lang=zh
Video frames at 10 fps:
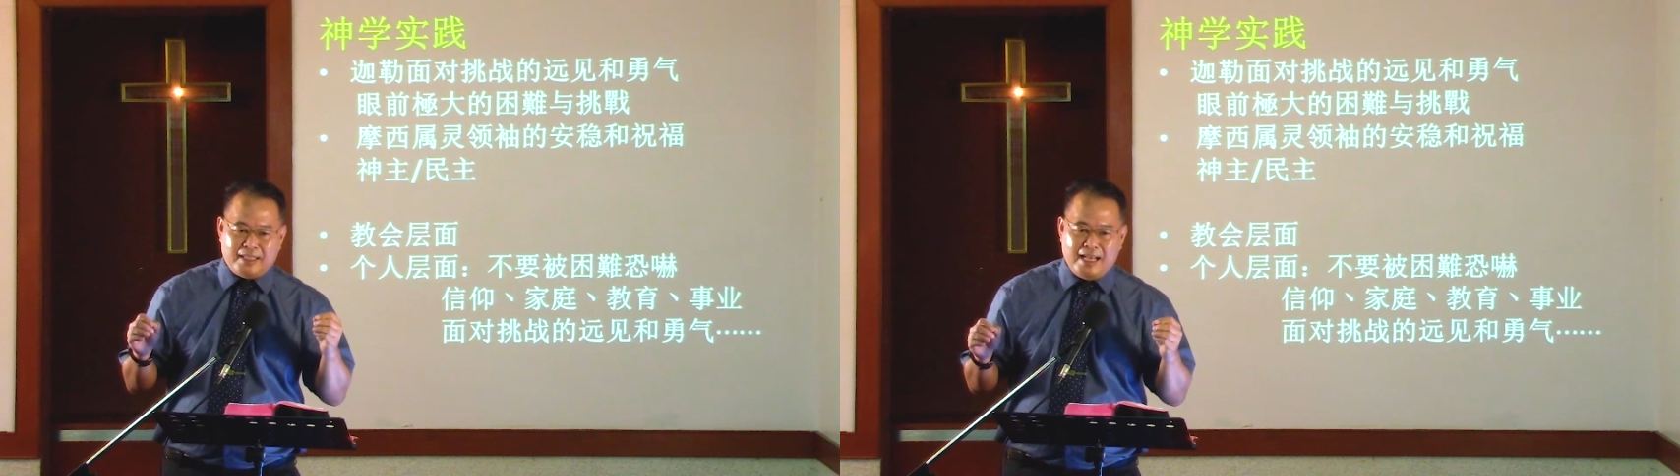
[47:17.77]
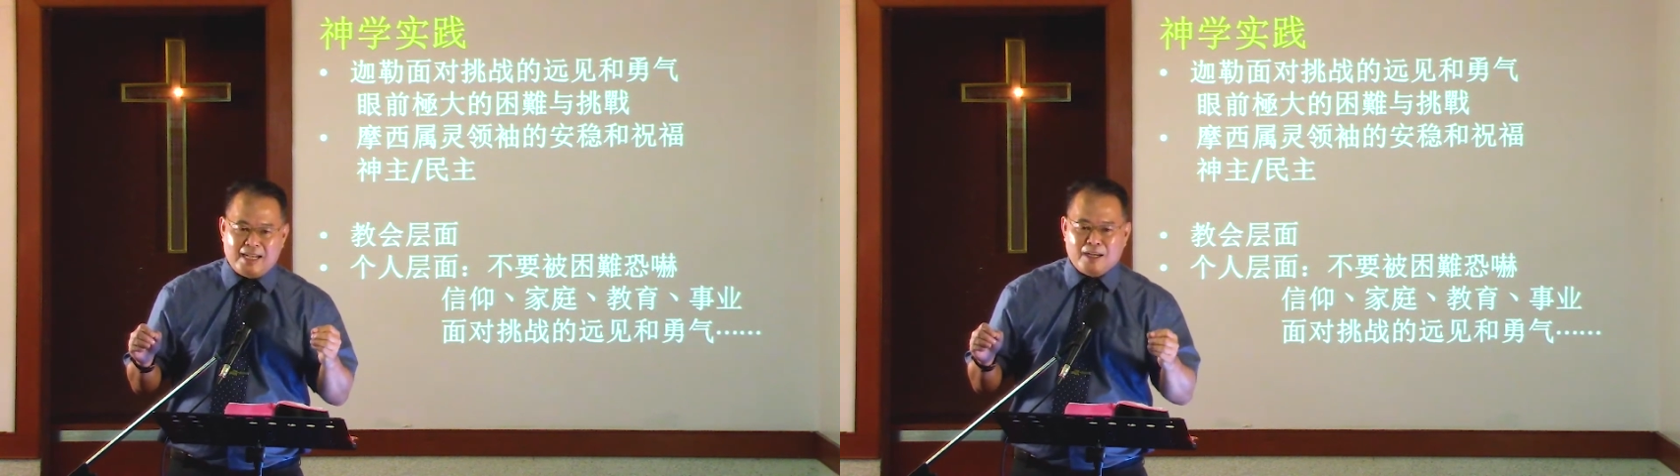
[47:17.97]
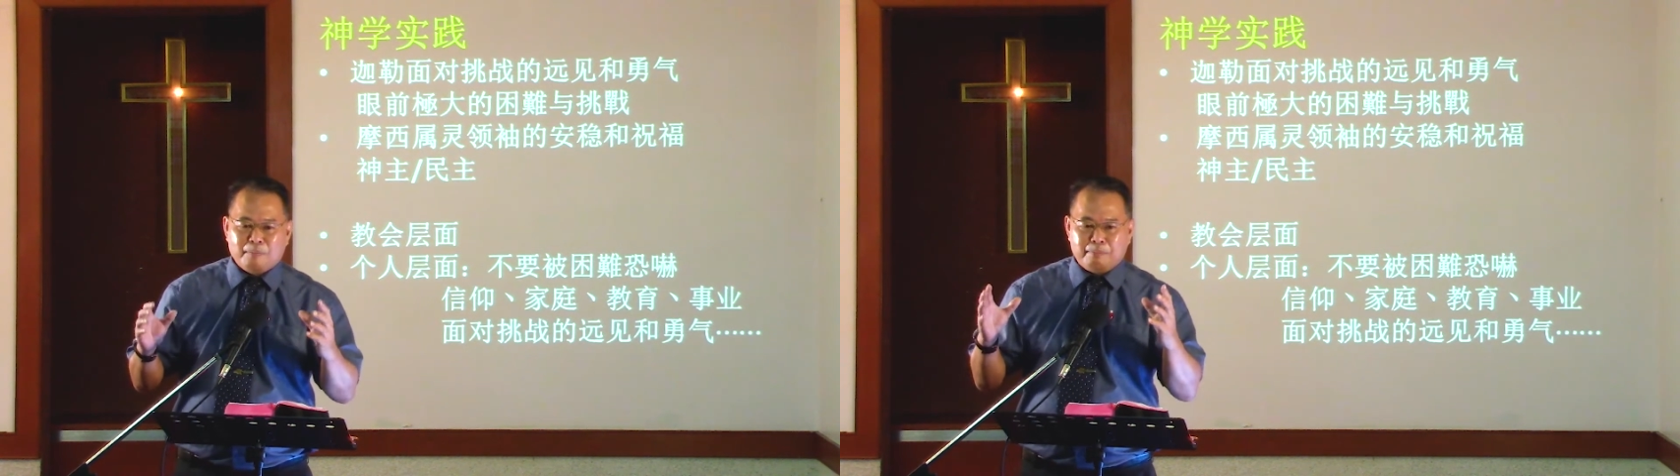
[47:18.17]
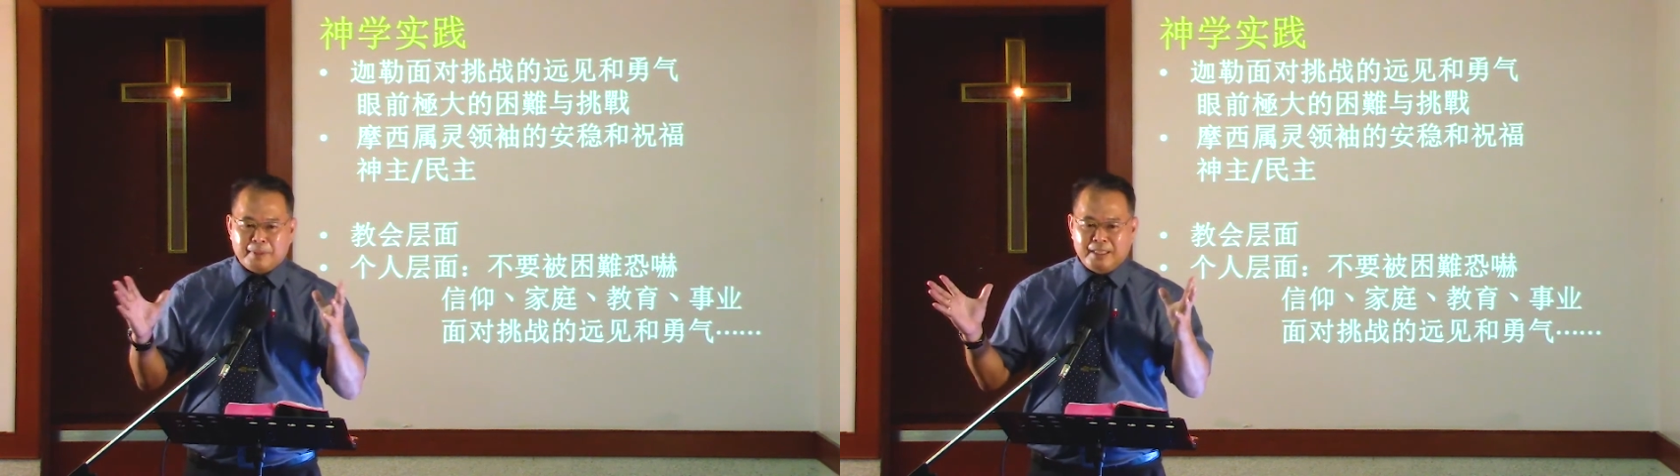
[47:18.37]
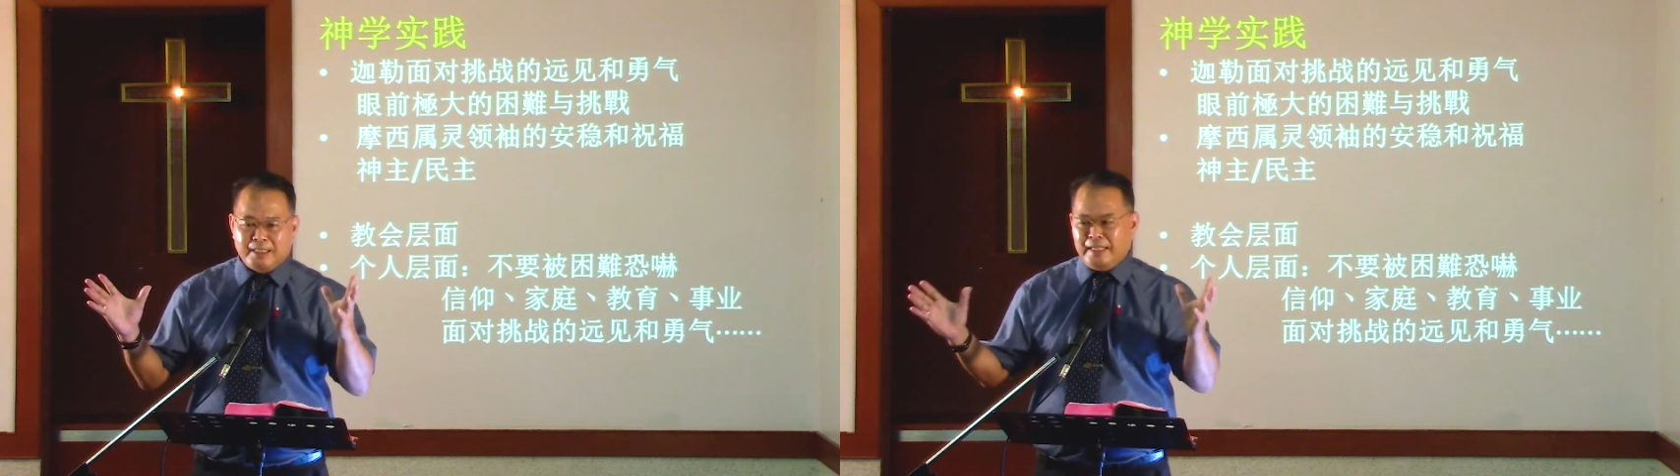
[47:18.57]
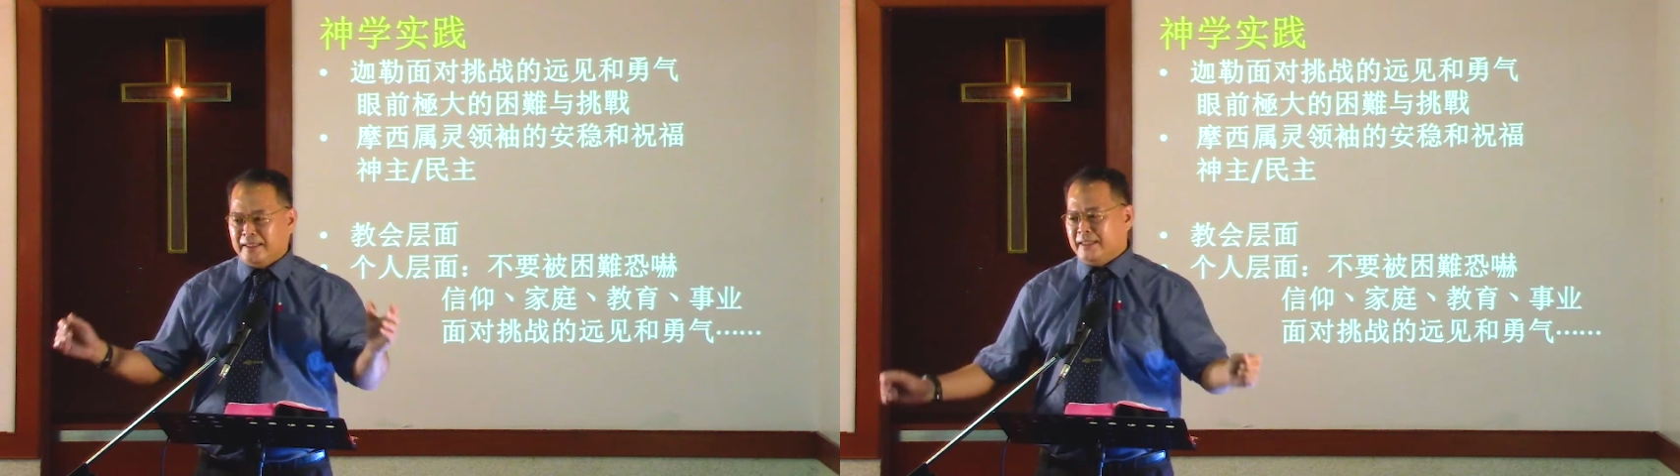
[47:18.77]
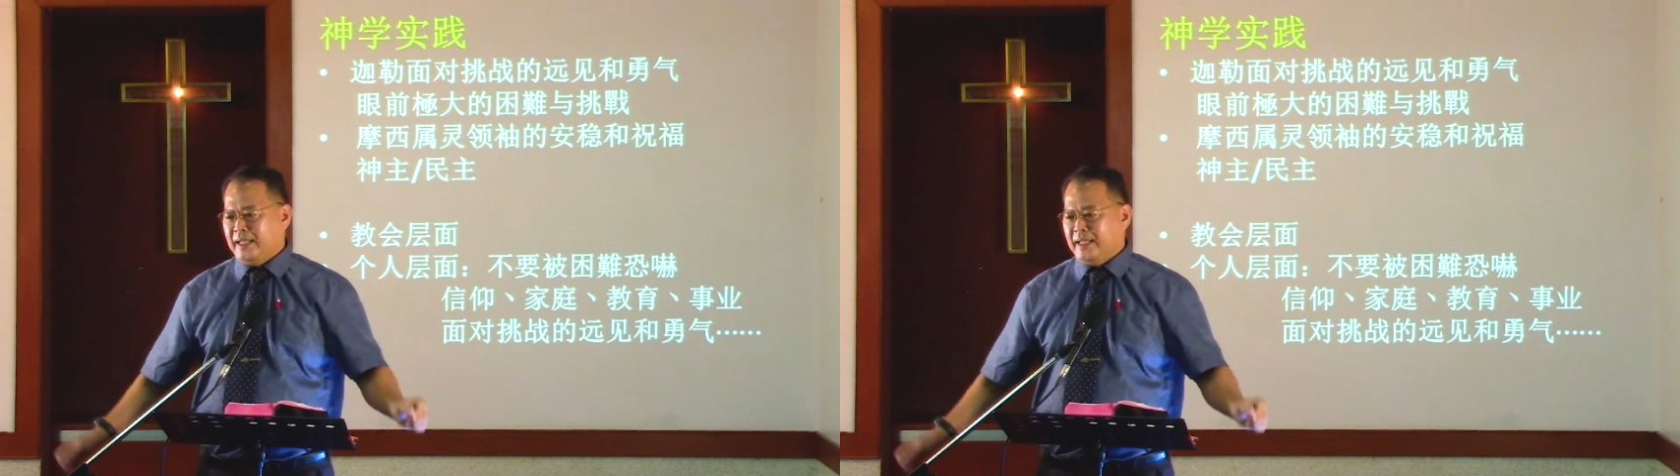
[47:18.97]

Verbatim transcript: 加告波这样子